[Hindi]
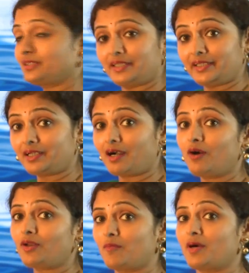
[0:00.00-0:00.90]
तरीका
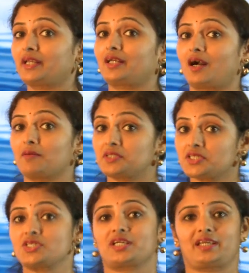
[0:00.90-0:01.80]
और हमारे काम की
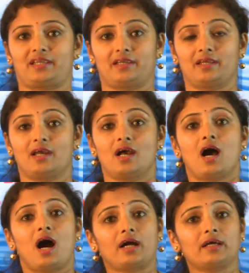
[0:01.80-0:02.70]
जगह
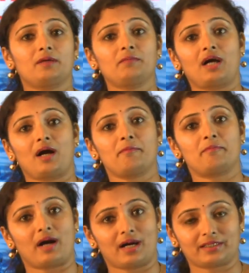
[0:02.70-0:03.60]
अगर हम काम
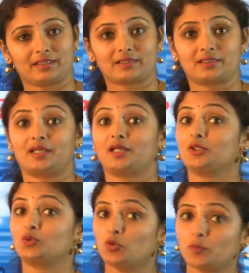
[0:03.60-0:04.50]
बाहर करते हैं
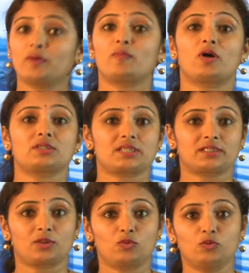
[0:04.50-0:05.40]
धूप में बहुत
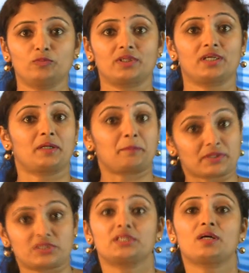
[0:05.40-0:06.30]
ज्यादा घूमते हैं
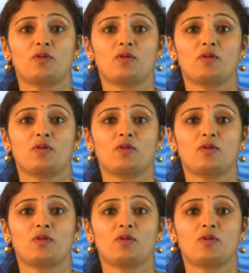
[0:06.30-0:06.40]
पसीना